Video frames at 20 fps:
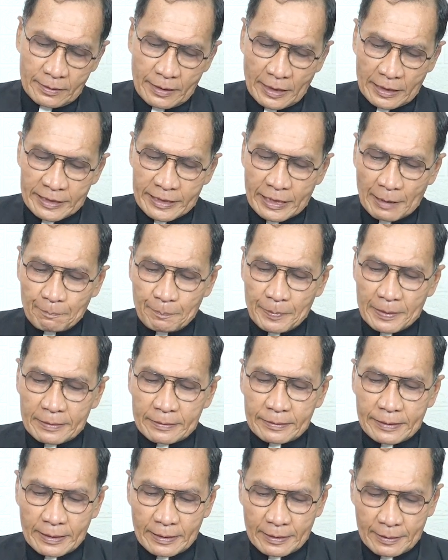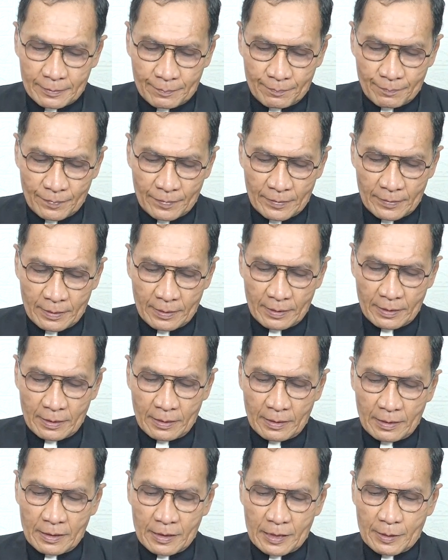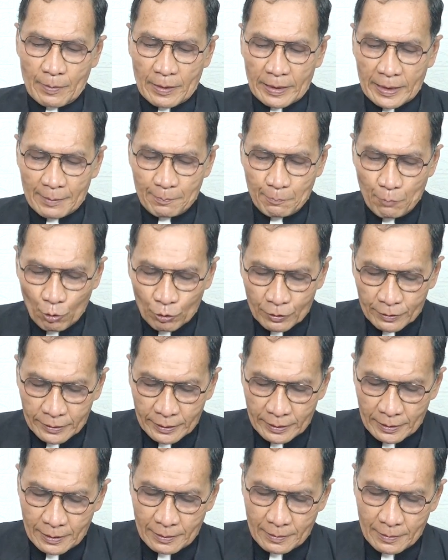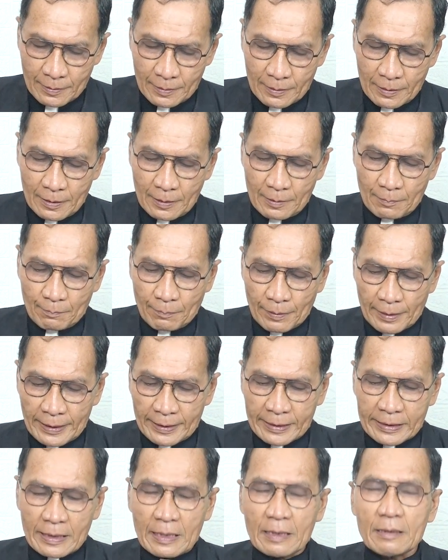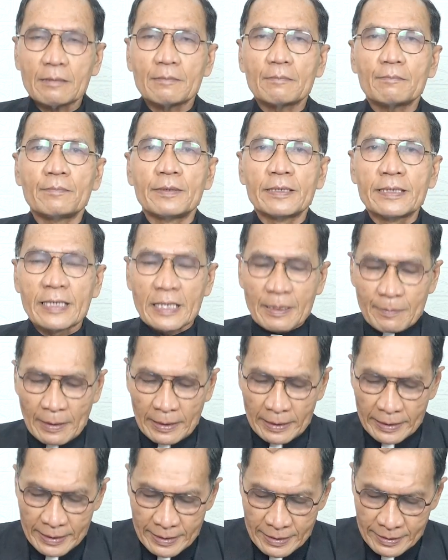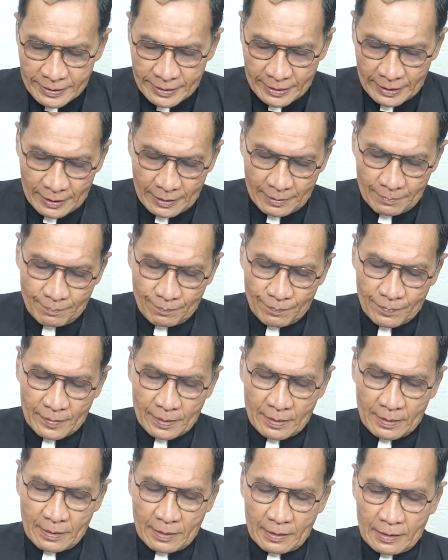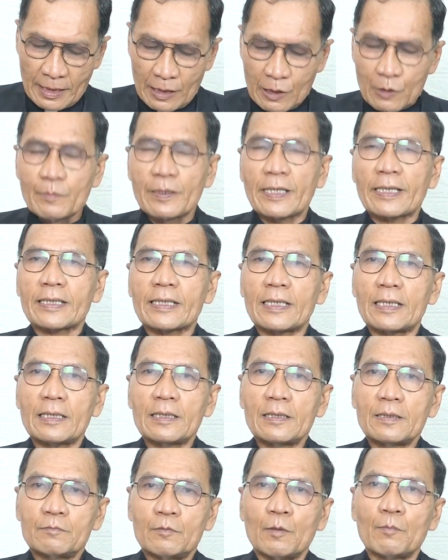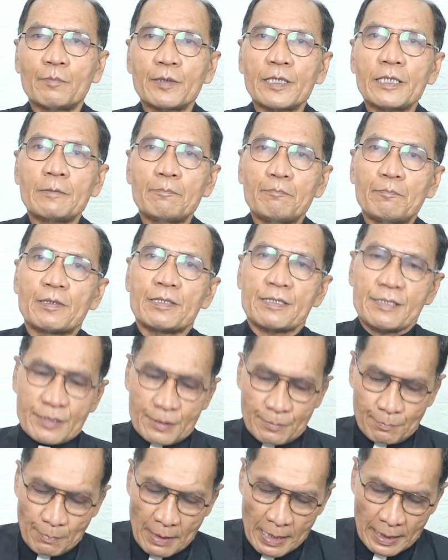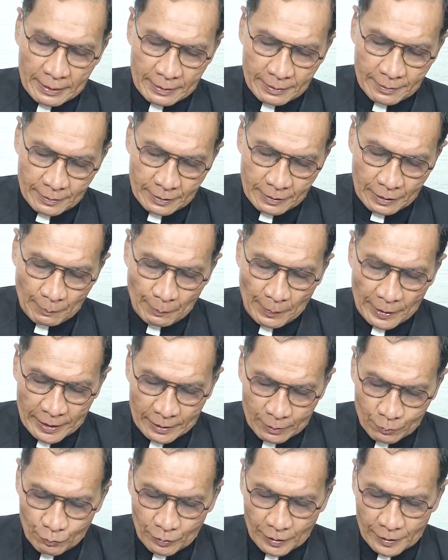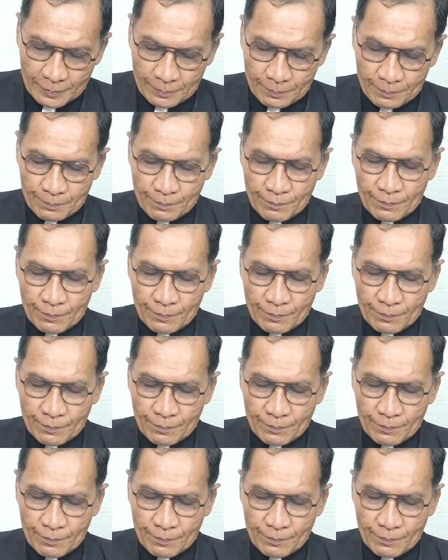dan yang penting sebagai bukti mereka menerima Injil, lalu mereka memberi persembahan kepada Tuhan.